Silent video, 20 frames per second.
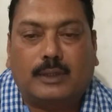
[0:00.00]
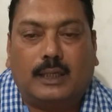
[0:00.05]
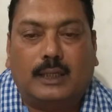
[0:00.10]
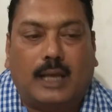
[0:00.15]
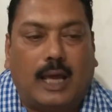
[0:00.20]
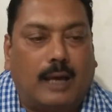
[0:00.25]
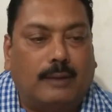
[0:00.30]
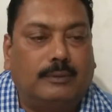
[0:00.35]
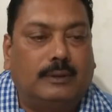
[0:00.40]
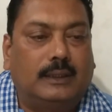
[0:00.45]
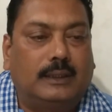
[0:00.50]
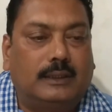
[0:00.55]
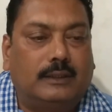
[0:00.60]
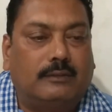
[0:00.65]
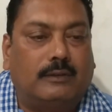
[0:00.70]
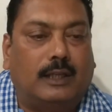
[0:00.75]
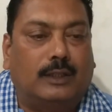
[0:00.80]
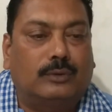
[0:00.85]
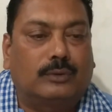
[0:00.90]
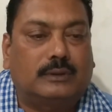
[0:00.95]
का लाभ
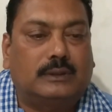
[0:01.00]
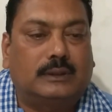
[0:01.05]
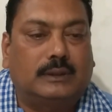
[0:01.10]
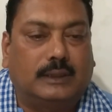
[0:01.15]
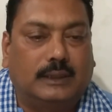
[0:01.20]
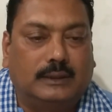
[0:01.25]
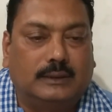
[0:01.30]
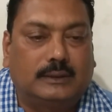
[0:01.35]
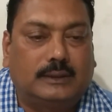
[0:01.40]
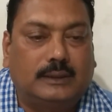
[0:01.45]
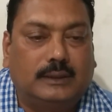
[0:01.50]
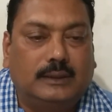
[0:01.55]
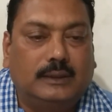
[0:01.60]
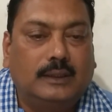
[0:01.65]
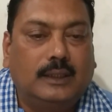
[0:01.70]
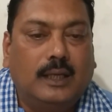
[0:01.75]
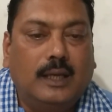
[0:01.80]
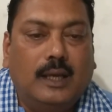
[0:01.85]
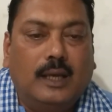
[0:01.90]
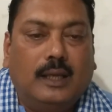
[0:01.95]
लेने वालों की देन थी
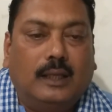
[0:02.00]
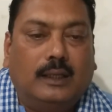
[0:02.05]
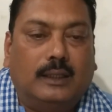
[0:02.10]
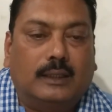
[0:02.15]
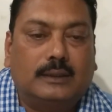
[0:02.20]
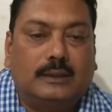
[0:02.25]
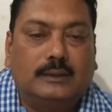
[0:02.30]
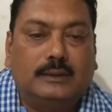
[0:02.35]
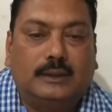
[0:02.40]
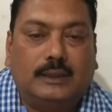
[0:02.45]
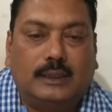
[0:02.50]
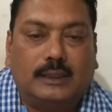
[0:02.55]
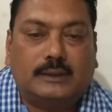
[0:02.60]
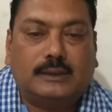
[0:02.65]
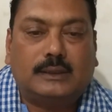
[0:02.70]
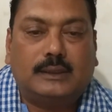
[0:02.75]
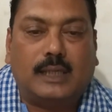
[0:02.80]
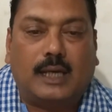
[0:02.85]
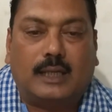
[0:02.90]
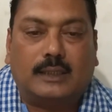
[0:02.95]
लेकिन
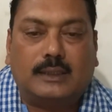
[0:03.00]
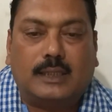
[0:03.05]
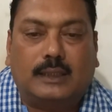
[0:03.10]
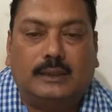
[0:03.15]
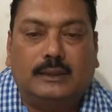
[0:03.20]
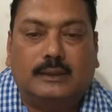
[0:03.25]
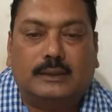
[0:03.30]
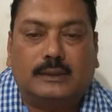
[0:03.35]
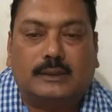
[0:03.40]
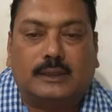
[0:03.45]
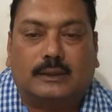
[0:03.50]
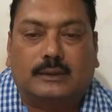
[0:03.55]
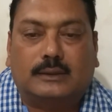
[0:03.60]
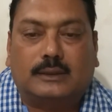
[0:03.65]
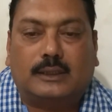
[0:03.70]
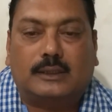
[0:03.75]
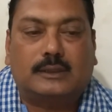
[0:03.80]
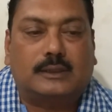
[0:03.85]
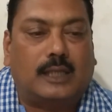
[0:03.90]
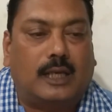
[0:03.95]
देश की आज़ादी के
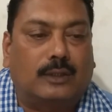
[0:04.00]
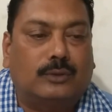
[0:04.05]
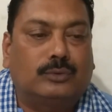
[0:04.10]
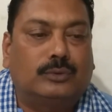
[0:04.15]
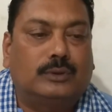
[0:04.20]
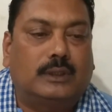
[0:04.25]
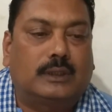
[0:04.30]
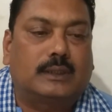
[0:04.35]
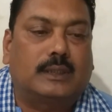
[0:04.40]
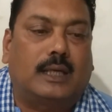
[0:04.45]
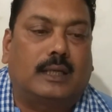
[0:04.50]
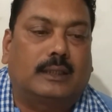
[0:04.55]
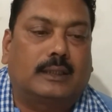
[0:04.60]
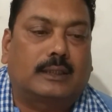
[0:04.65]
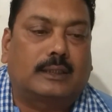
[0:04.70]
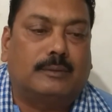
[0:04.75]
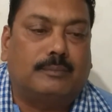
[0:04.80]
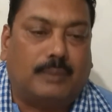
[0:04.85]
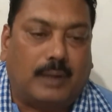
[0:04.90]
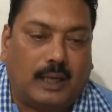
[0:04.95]
सत्तर साल गुजर
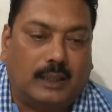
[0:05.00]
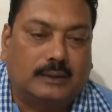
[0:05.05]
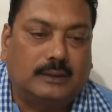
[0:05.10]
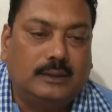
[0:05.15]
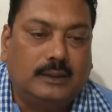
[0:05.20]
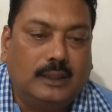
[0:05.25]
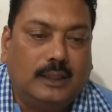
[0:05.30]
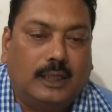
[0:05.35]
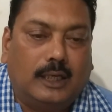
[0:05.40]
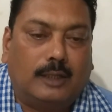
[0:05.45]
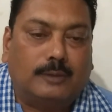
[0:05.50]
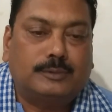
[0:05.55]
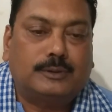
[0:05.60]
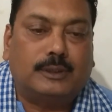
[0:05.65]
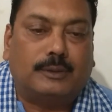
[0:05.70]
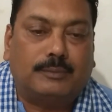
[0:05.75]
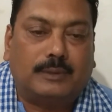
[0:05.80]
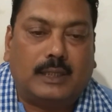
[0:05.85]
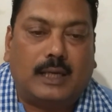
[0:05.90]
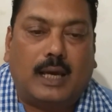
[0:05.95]
जाने के बाद अब
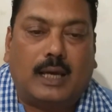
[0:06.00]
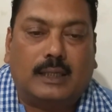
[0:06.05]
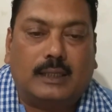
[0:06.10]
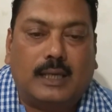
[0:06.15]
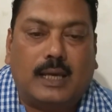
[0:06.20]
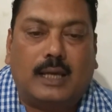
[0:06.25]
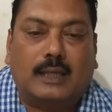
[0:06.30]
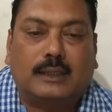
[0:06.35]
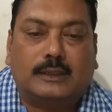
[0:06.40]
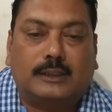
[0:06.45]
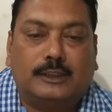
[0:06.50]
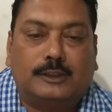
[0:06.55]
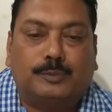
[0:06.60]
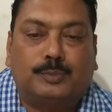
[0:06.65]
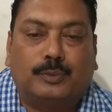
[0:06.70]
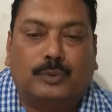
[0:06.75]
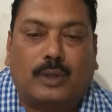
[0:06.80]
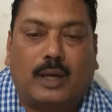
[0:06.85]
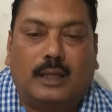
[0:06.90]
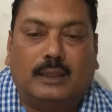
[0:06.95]
समय आ गया है कि इस
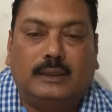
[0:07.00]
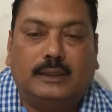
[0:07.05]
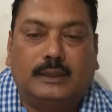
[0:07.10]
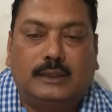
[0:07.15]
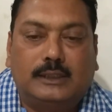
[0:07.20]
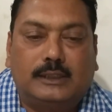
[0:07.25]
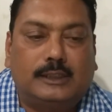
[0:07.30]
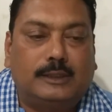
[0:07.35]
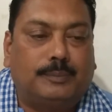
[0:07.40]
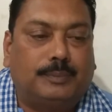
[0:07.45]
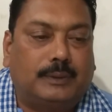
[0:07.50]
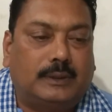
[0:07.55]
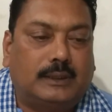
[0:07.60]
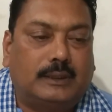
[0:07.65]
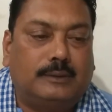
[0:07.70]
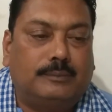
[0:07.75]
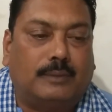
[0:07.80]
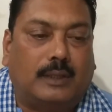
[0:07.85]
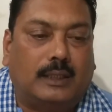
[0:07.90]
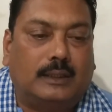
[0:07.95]
पुरानी घिसी
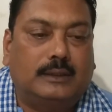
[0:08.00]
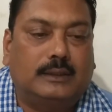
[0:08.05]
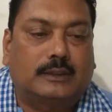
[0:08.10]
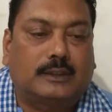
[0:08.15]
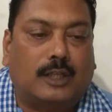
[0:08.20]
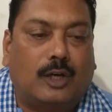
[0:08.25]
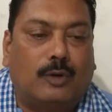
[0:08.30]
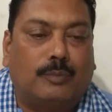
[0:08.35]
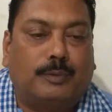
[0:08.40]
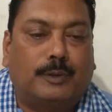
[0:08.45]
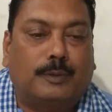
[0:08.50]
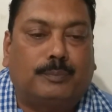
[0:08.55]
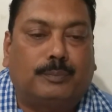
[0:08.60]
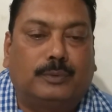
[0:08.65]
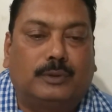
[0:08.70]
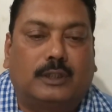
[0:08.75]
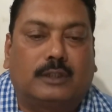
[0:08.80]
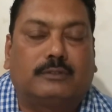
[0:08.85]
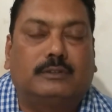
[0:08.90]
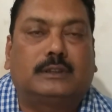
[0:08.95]
पिटी मान्यताओं पर
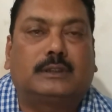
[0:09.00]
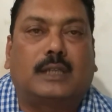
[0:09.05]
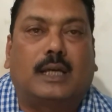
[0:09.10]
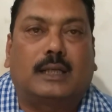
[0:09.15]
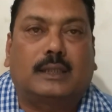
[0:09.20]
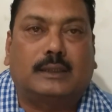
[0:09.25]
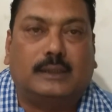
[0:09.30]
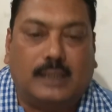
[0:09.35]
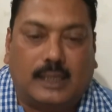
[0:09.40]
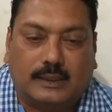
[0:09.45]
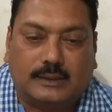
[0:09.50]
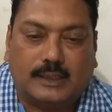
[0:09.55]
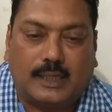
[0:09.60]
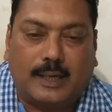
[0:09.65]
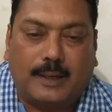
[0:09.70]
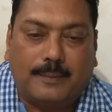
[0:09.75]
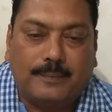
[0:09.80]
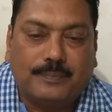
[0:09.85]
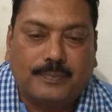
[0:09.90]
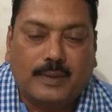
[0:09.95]
पुनर्विचार किया
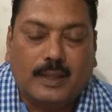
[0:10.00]
जाए